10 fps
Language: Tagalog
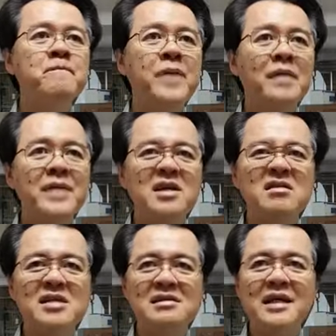Pag
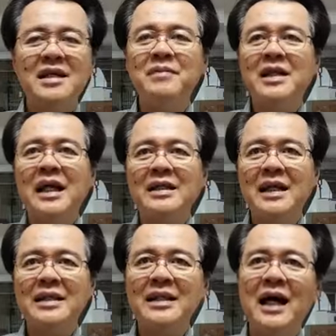meron kang kaya may
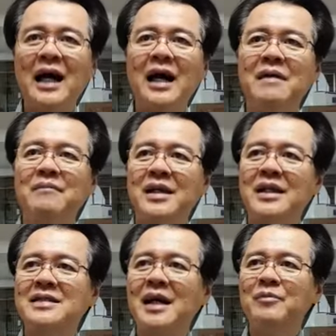lagnat ka, may
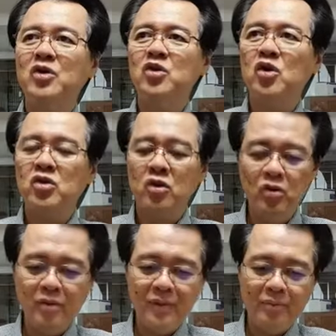nasabi yung doktor,
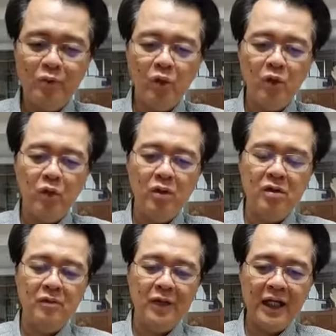uy, may
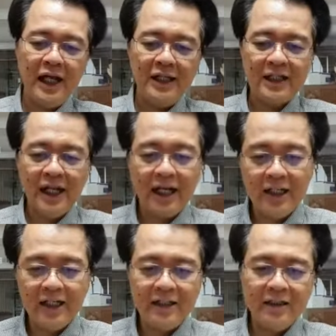bukol, kailangan
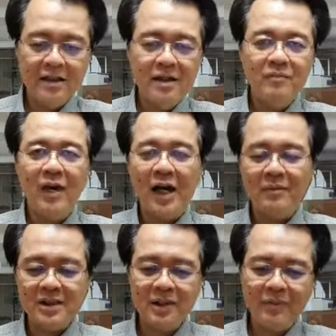tanggalin, baka
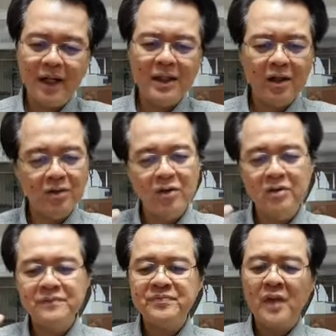masama na ko.
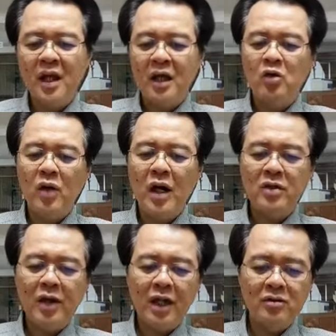Kung
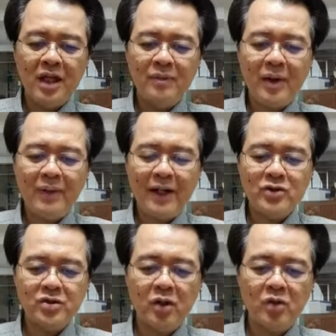ano-ano na
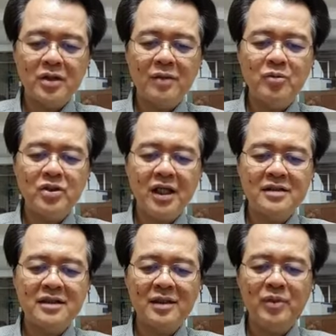papasok sa utak mo
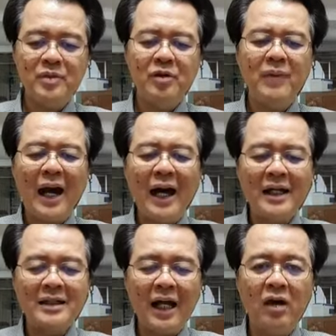niyan, sasabihin mo,
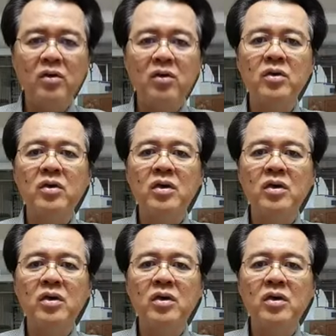bakit ako?